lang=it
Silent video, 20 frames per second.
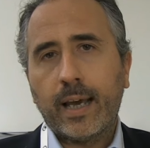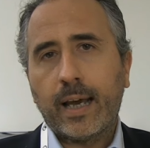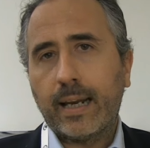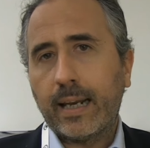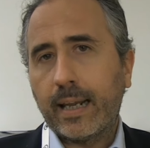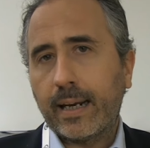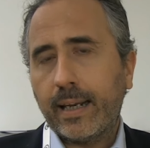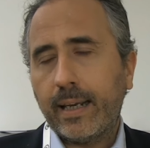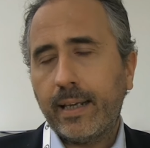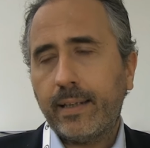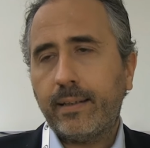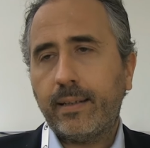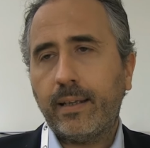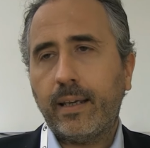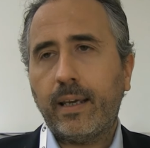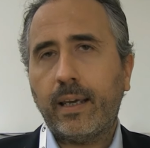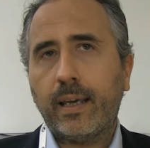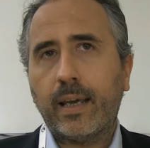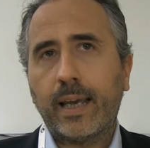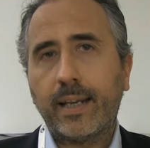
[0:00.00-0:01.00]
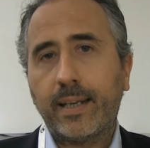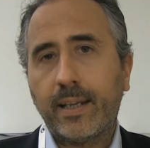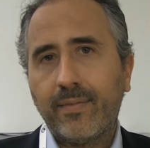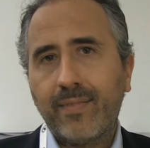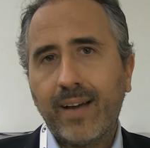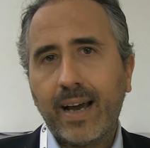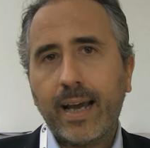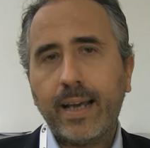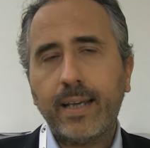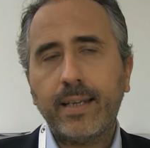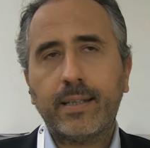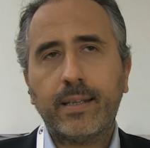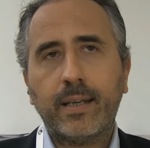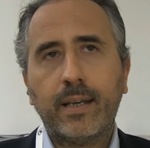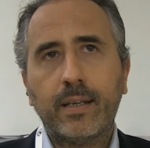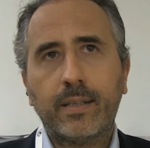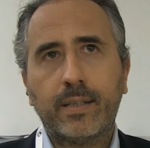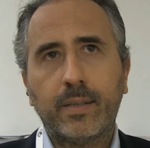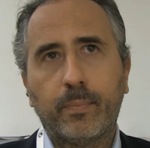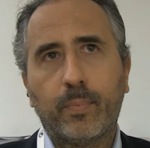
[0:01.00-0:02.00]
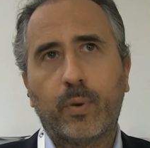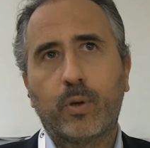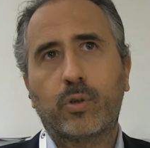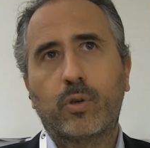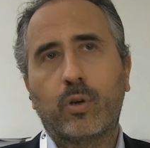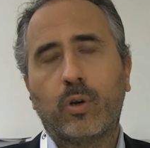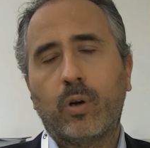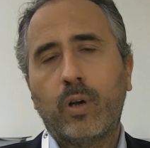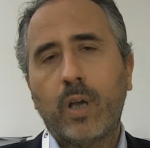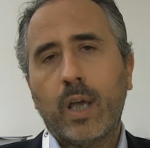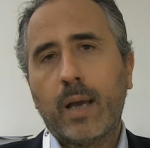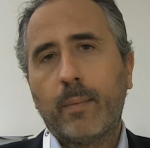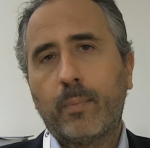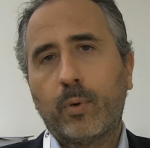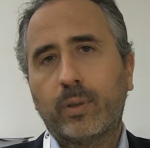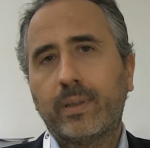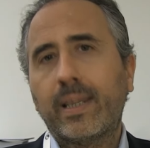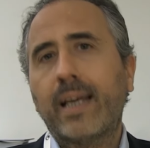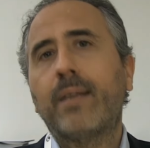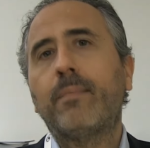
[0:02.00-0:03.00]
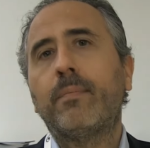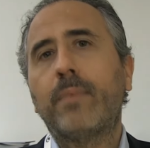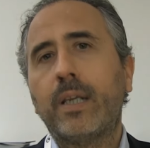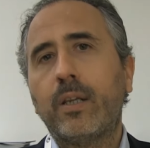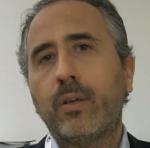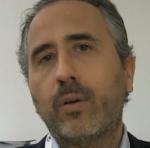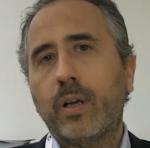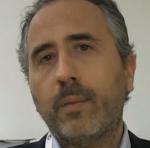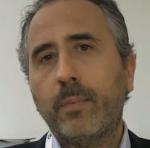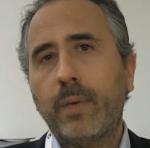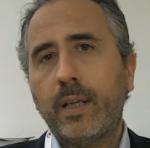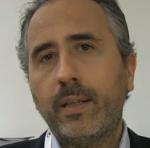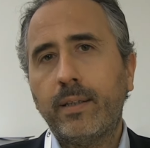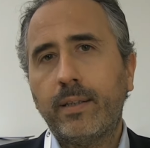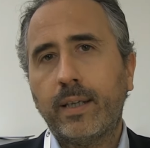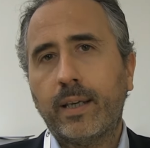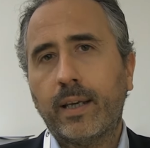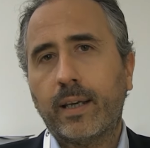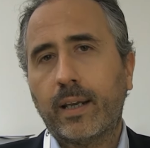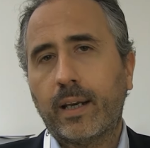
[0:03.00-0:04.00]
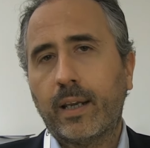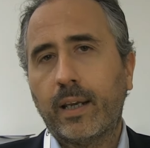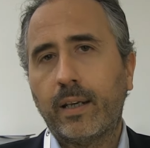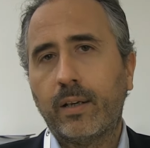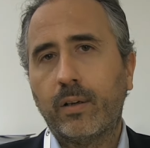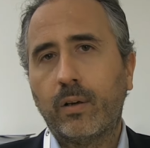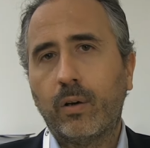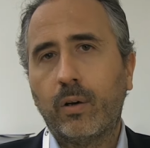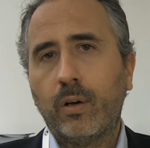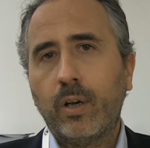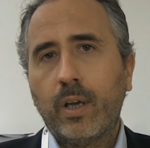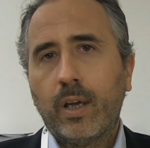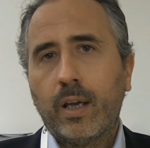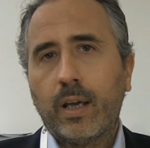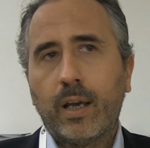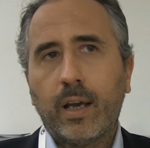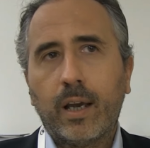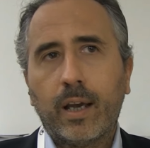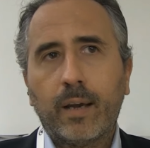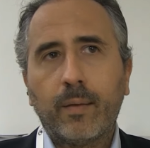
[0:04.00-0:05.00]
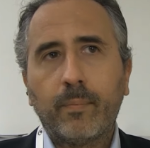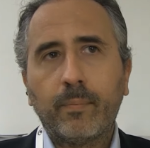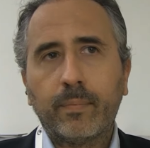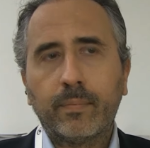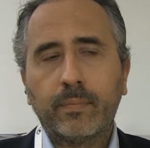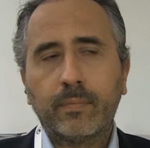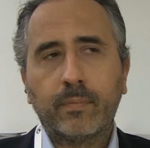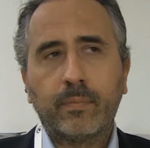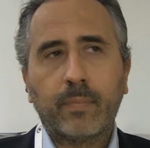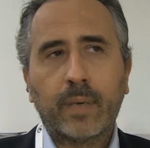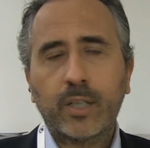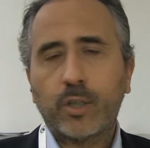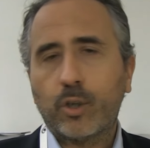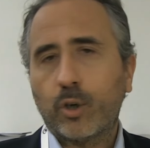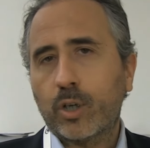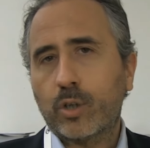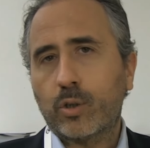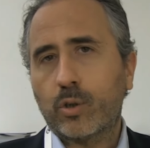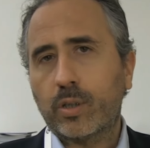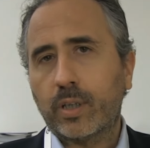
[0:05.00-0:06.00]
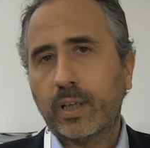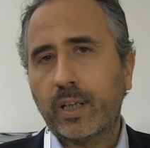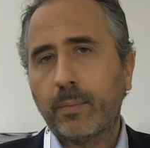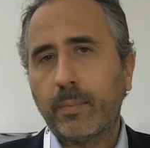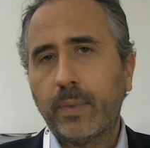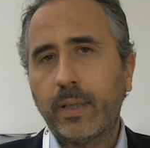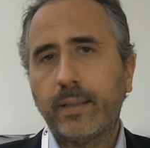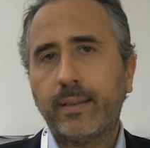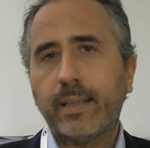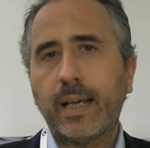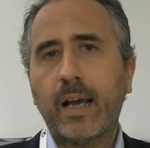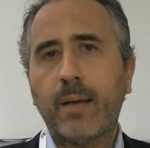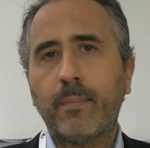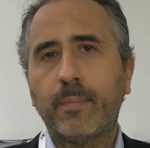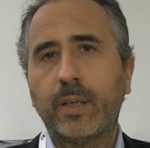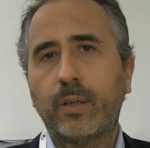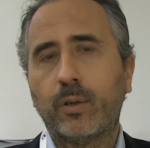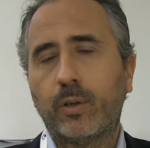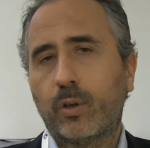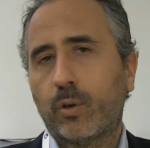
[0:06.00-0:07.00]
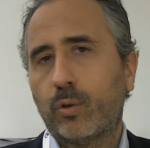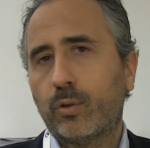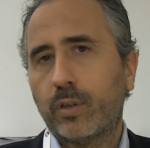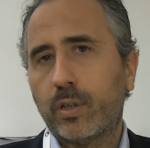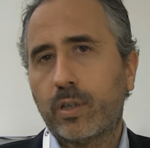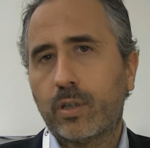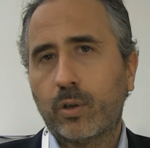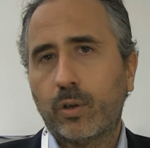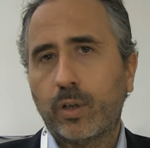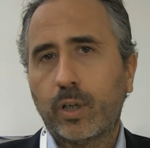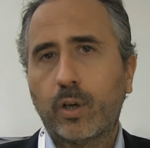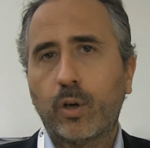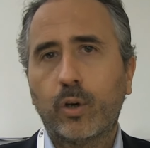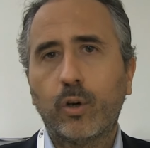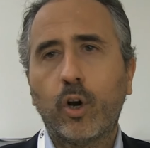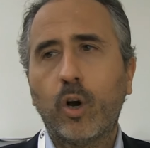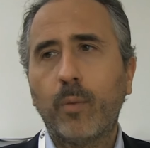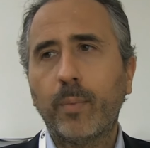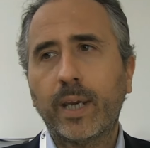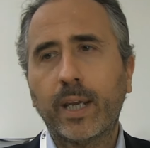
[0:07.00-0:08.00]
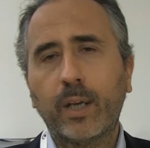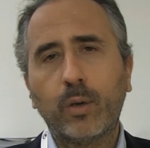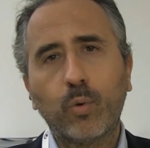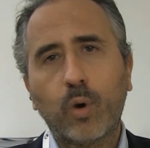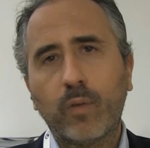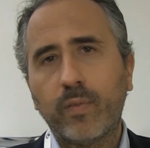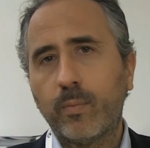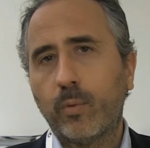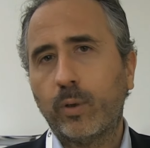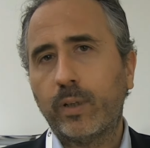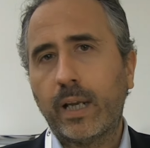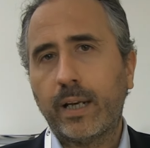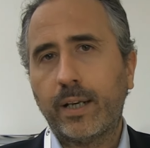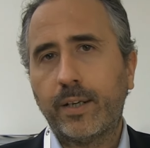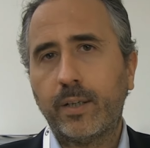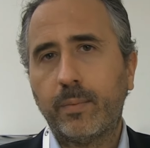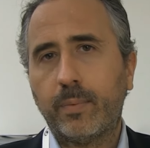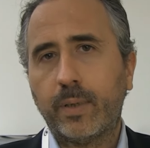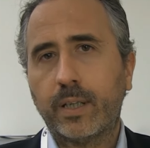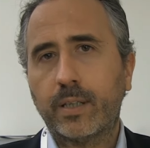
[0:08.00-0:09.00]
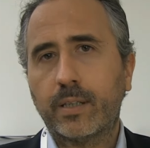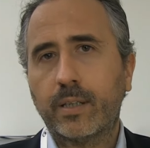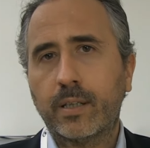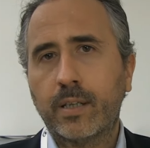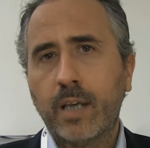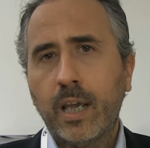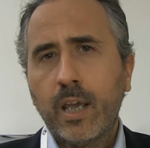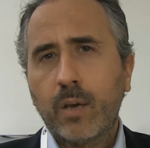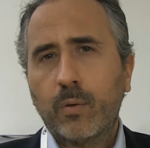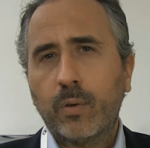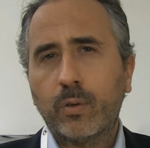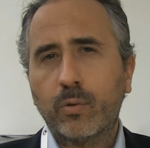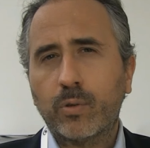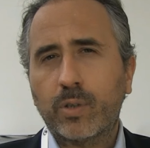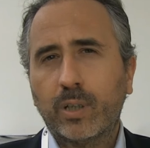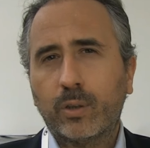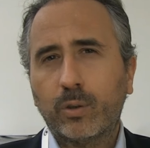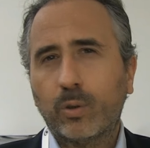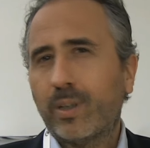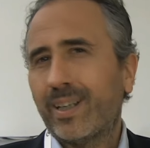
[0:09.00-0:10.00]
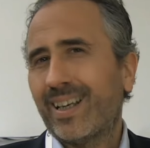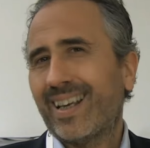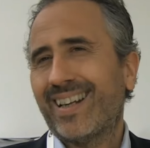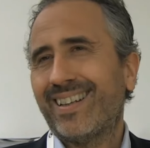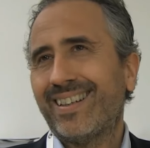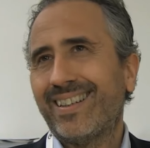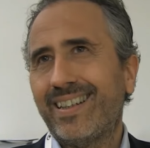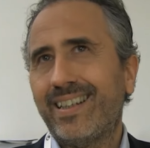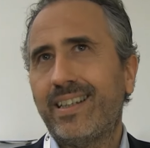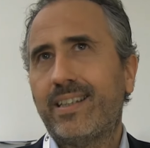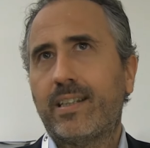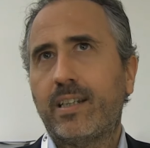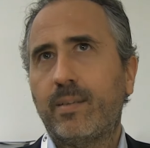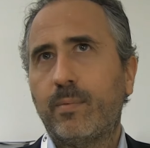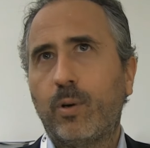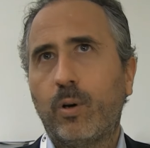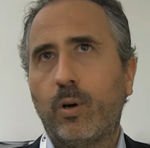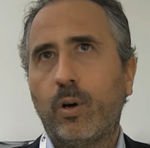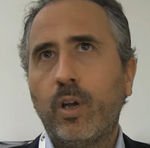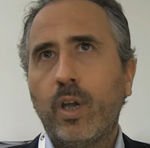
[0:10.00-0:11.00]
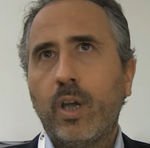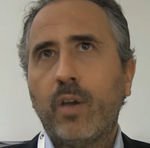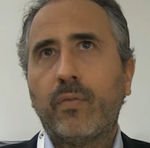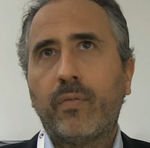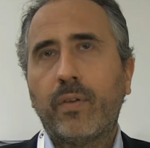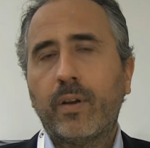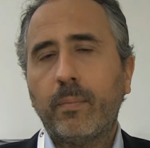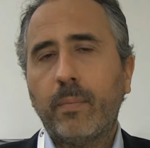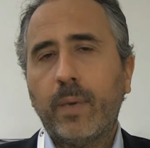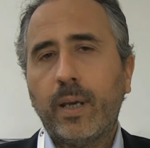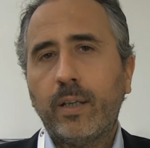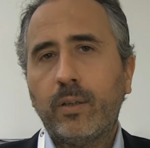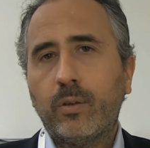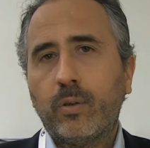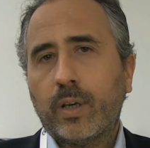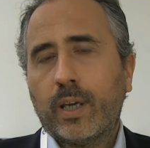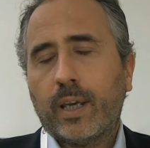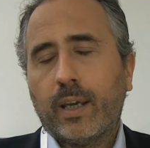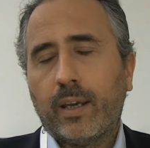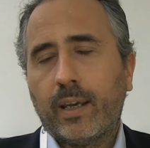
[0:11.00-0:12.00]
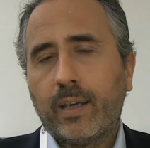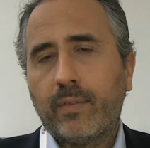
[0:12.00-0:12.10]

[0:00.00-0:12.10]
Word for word: alla rete, ai device si possono portare miglioramenti che creino eh, maggiore sostenibilità, migliori condizioni economiche, nuovi modelli di business. Quindi un settore in grandissimo fermento che